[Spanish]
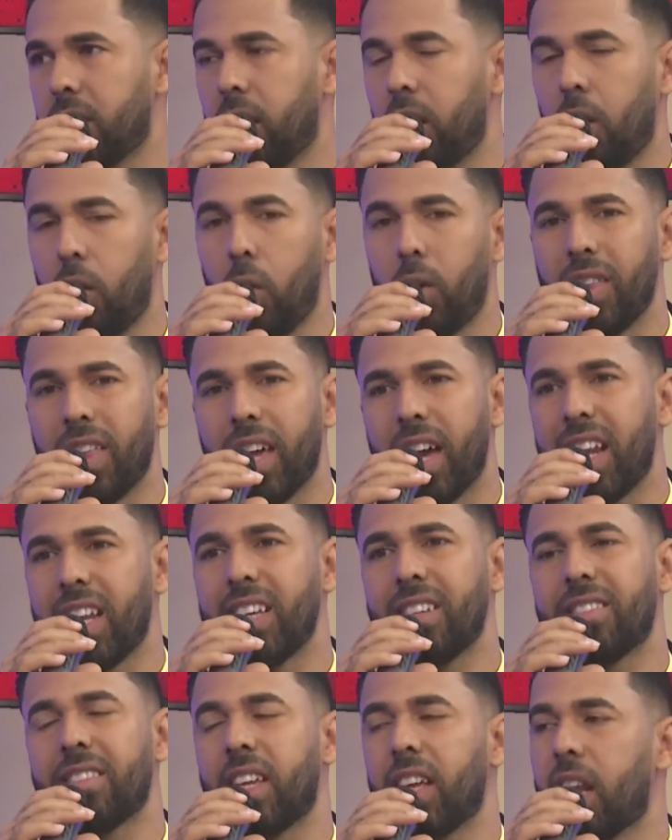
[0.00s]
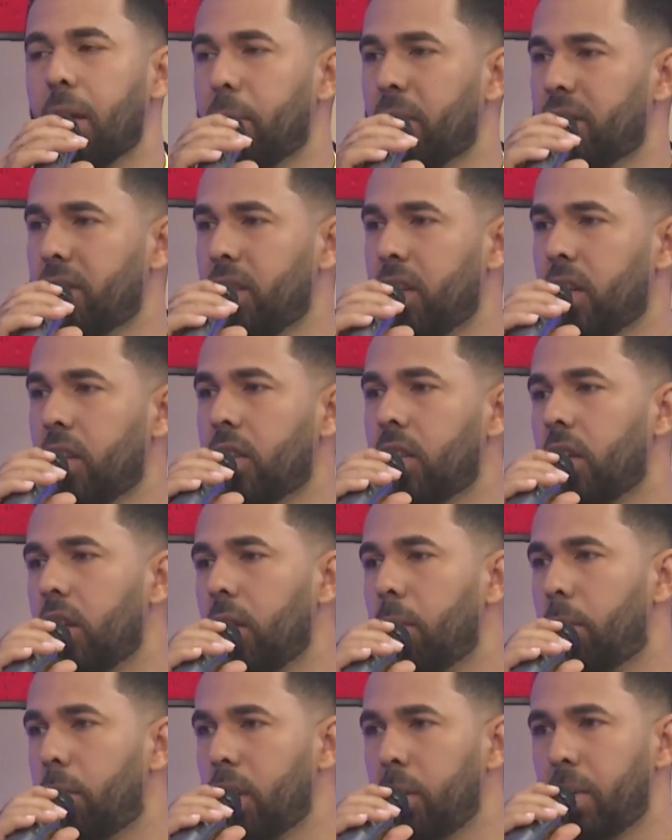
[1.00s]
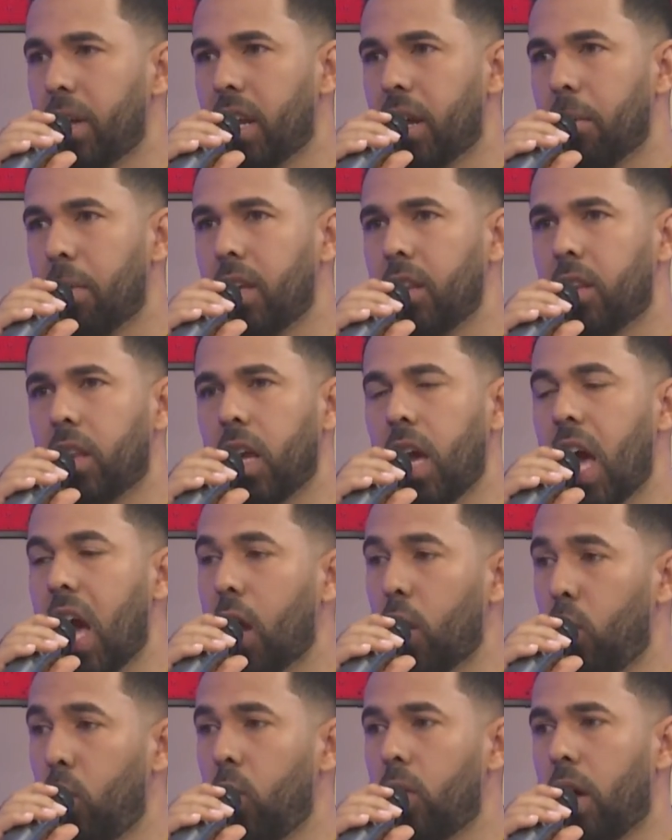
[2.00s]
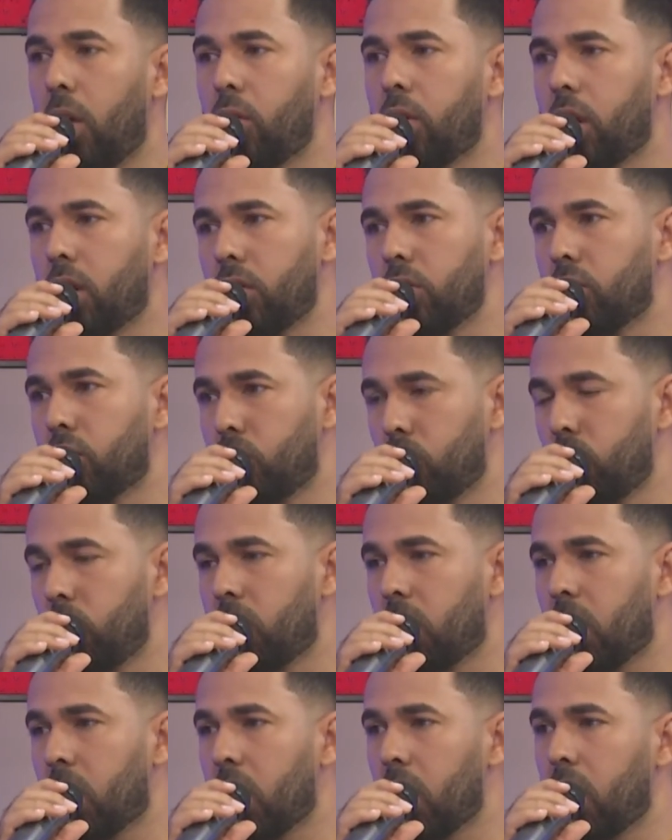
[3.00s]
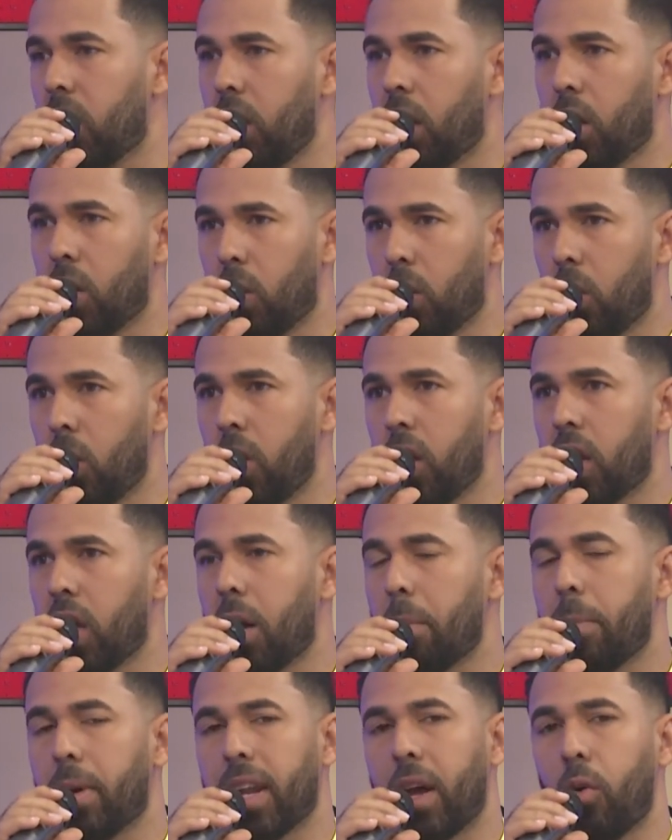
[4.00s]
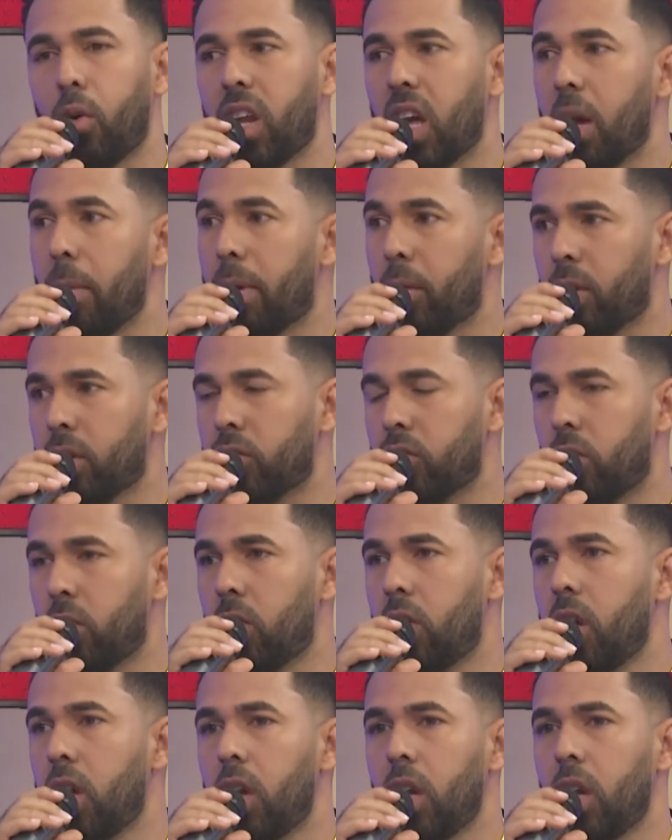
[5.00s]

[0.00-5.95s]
Lo ideal es que la paciente primeramente acuda a una consulta ginecológica para una evaluación